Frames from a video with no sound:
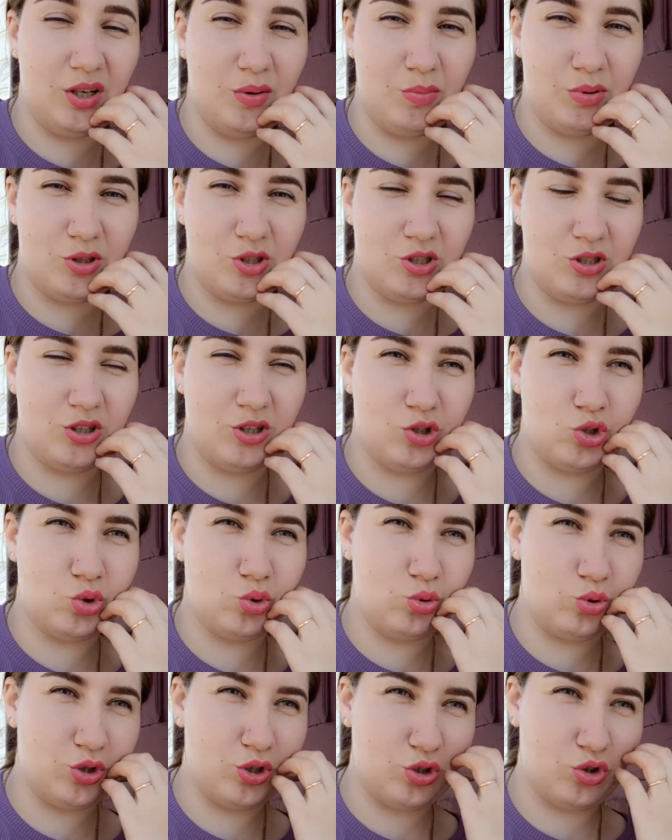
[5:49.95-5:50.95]
по 4
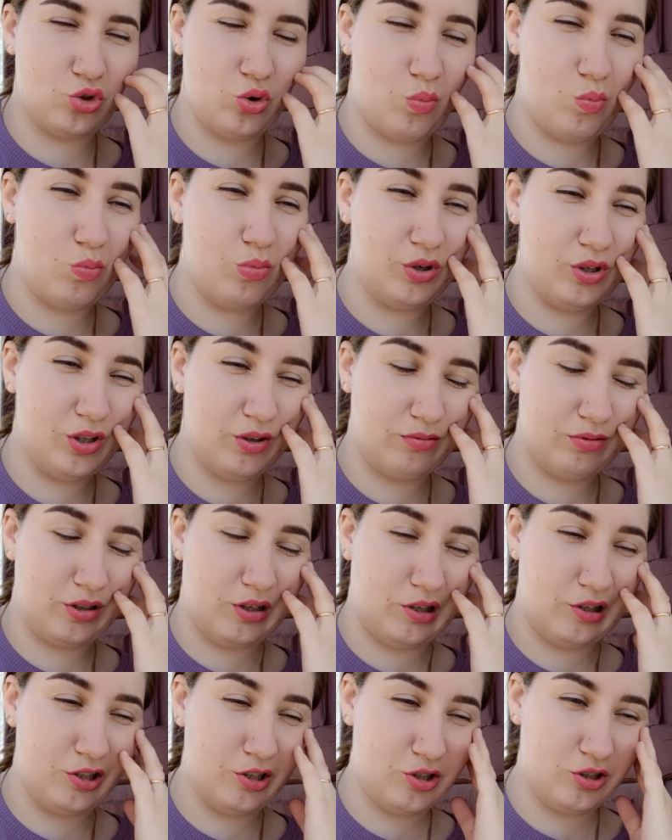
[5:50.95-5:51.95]
штучки, чтобы было в
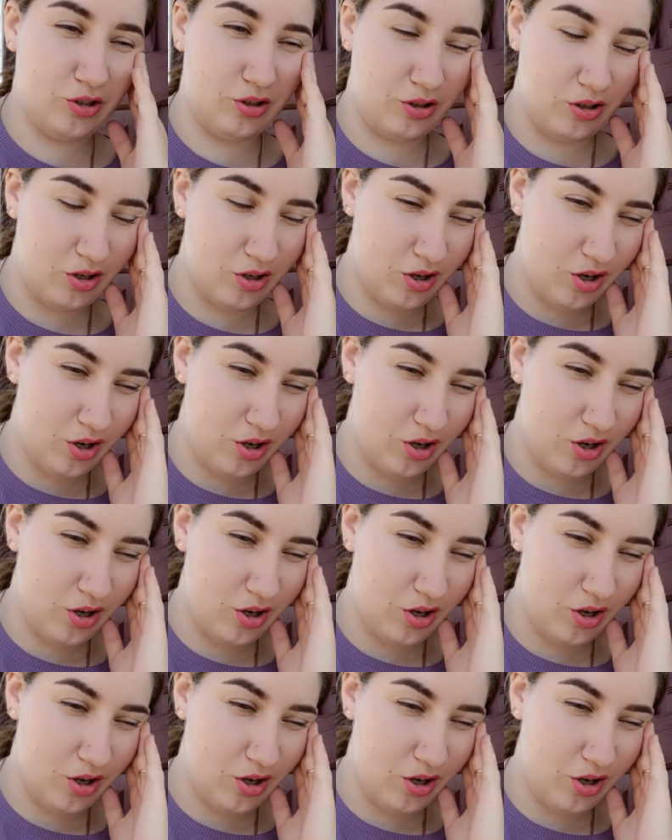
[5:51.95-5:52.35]
наличии.